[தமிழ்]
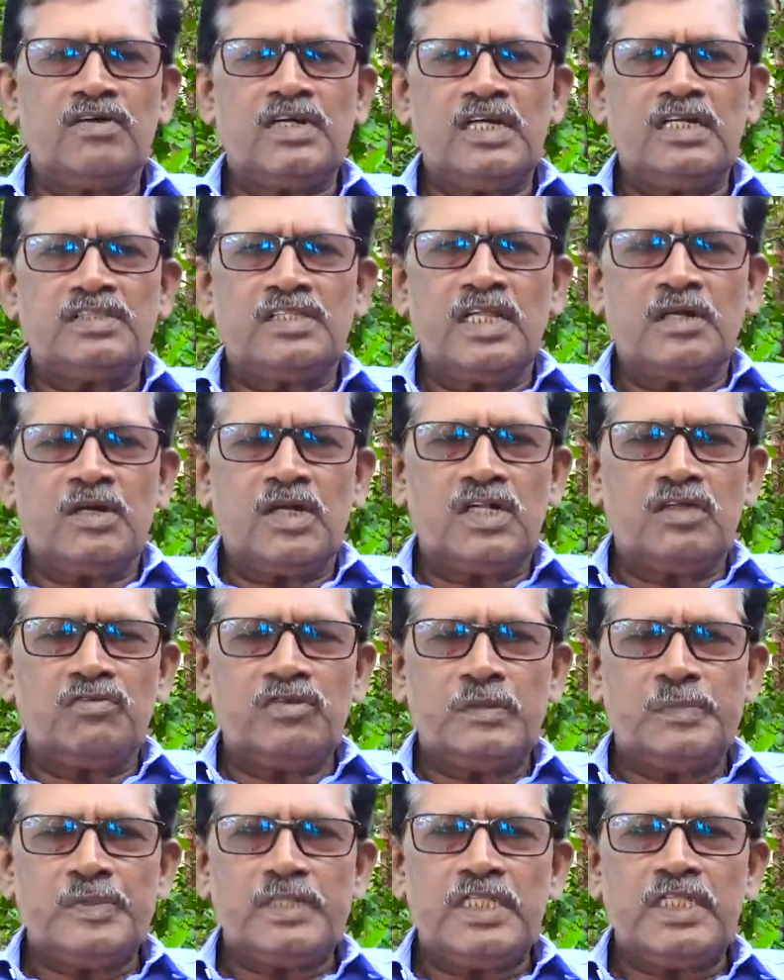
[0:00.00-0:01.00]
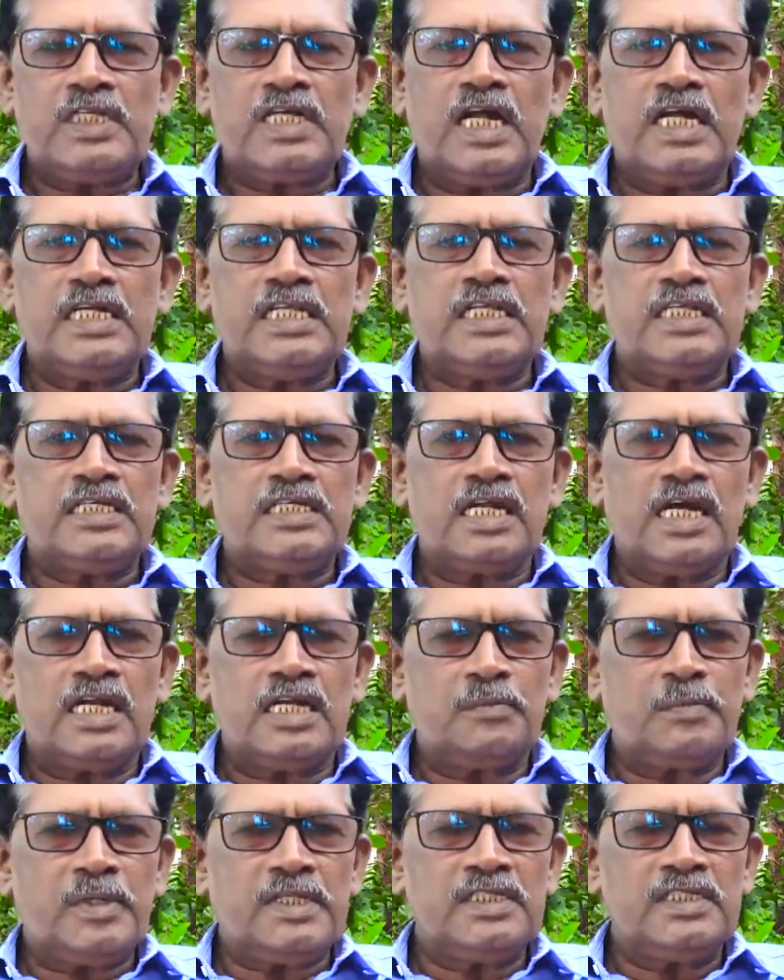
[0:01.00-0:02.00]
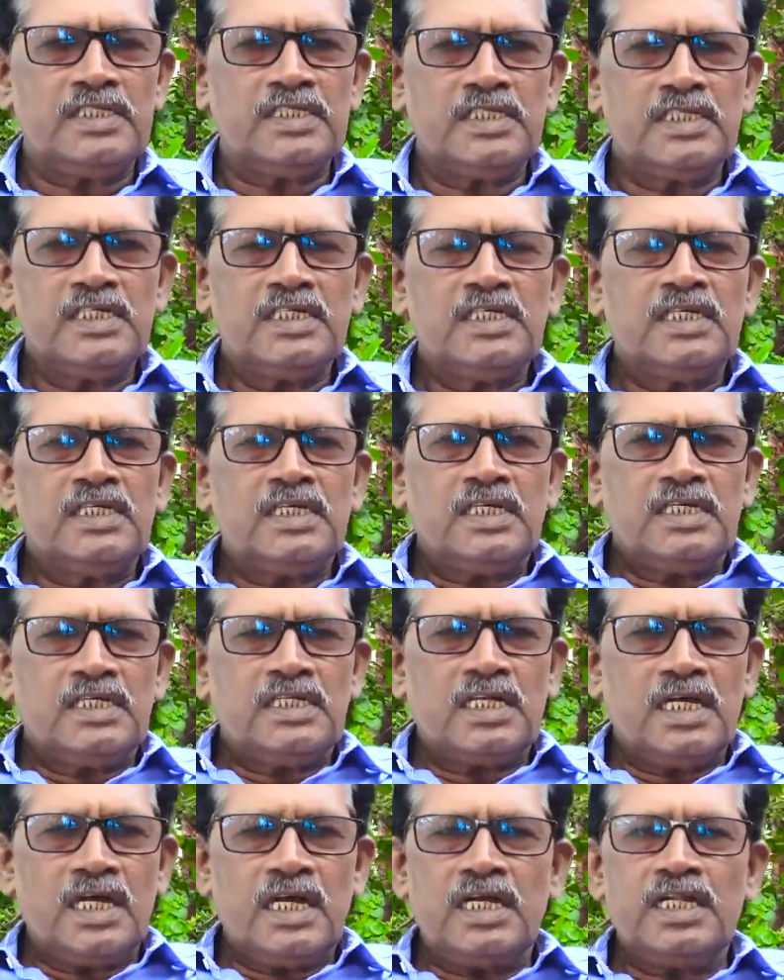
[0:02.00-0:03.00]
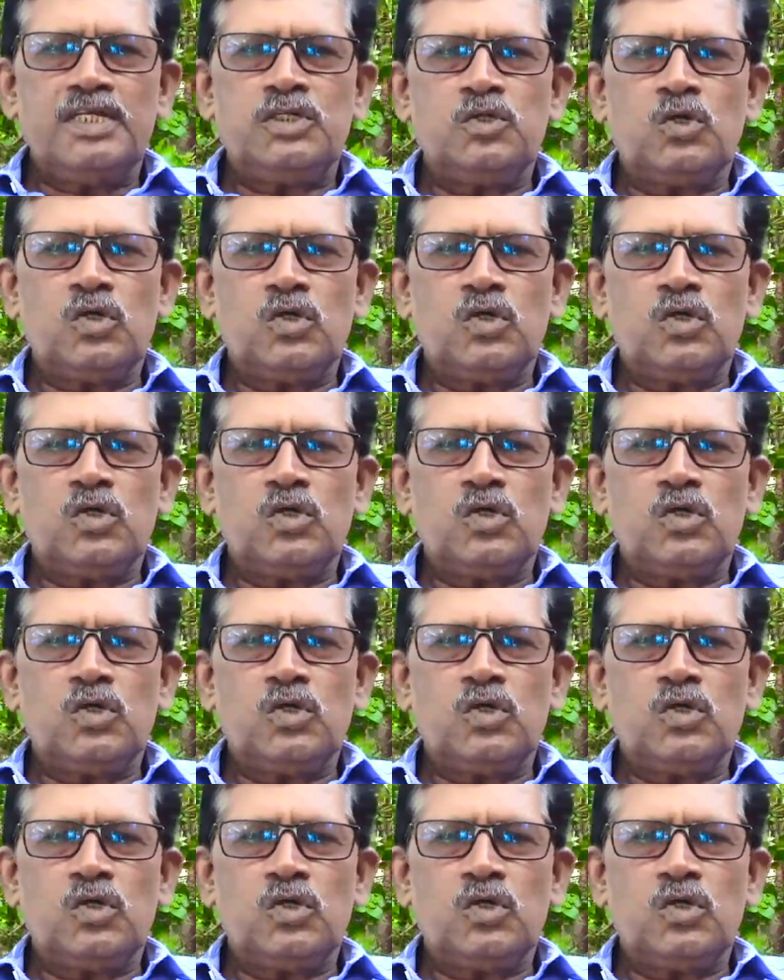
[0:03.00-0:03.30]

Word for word: அவர்கள் தங்களுடைய விருப்பத்தை காட்டியிருக்கிறார்கள் என்பதை நாங்கள்